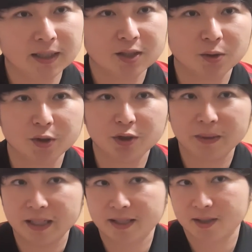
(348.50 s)
そういう意
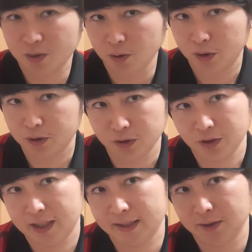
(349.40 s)
味ですご
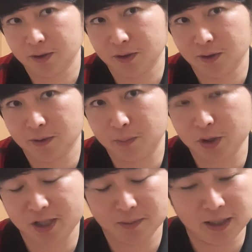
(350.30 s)
く、あのー、
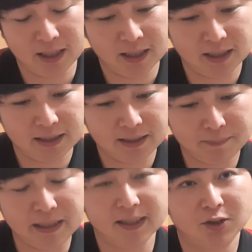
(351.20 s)
ポジティブな
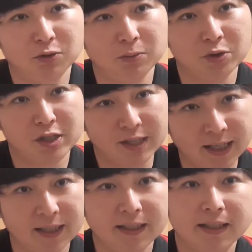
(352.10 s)
面だと思うし
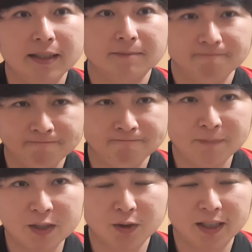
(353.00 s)
ね。うん、
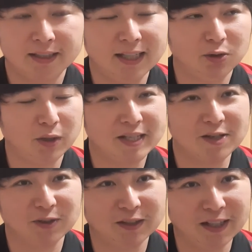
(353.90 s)
まあ、それだけ点取れちゃ
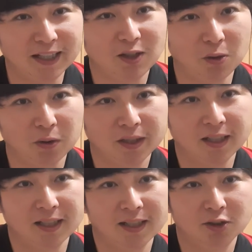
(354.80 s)
うっていうのは一個大きい
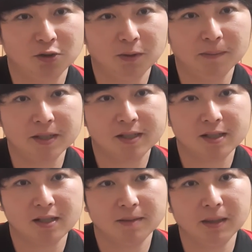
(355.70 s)
かなと思います
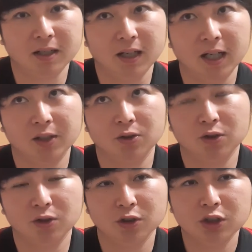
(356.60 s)
し、まあ、あ
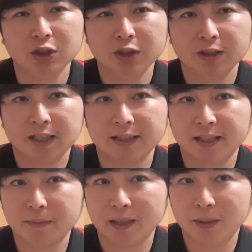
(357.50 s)
のー、かな
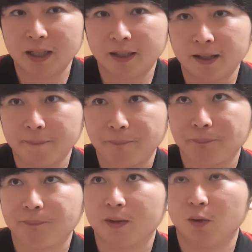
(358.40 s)
り前々から、
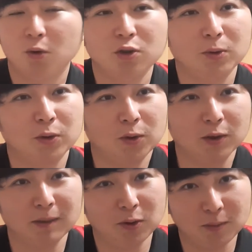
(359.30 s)
大久保のこと
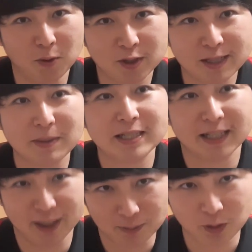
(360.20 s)
は僕もしてました
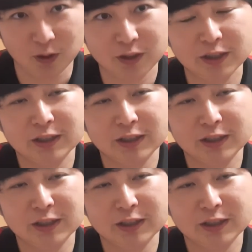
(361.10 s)
けども、